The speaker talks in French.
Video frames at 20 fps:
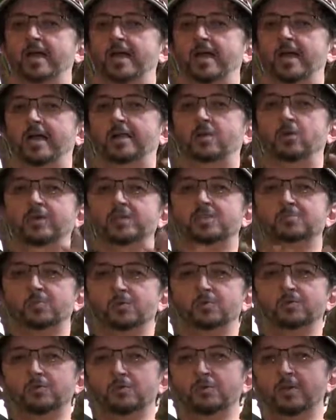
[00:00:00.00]
a,
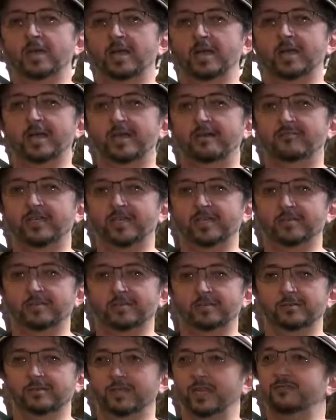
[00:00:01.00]
correspondu avec
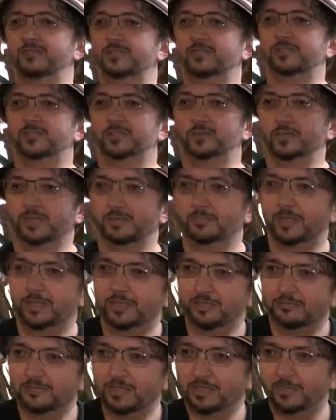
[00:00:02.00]
euh, l'invitation qui m'a
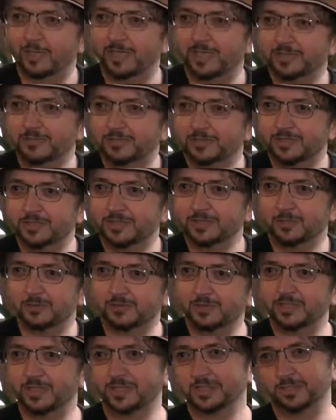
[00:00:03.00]
été faite par
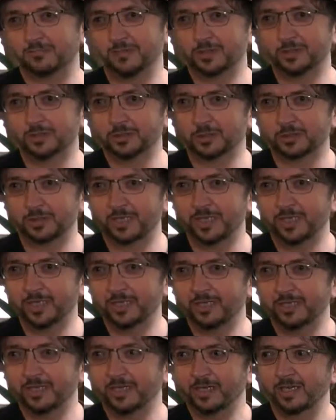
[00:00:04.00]
l'Association des écrivains de
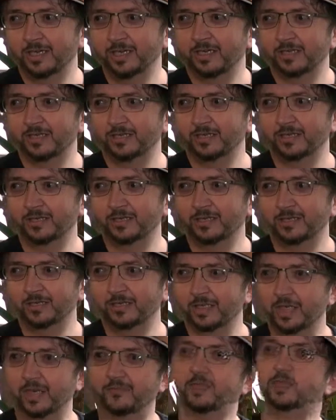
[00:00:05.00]
Shanghai, euh,
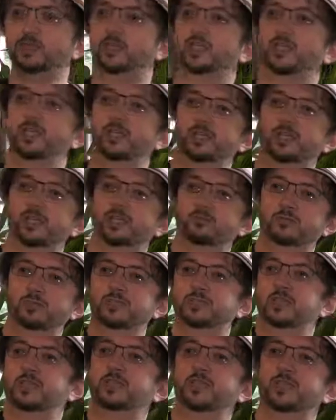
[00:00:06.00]
qui invite chaque année une
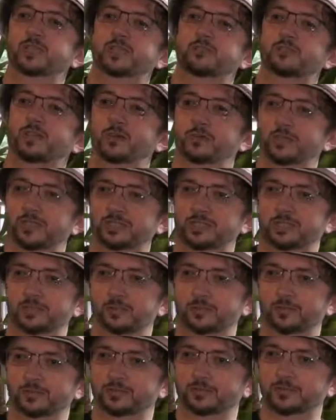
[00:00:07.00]
dizaine d'écrivains en
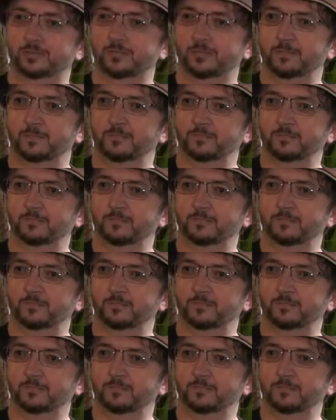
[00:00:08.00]
résidence.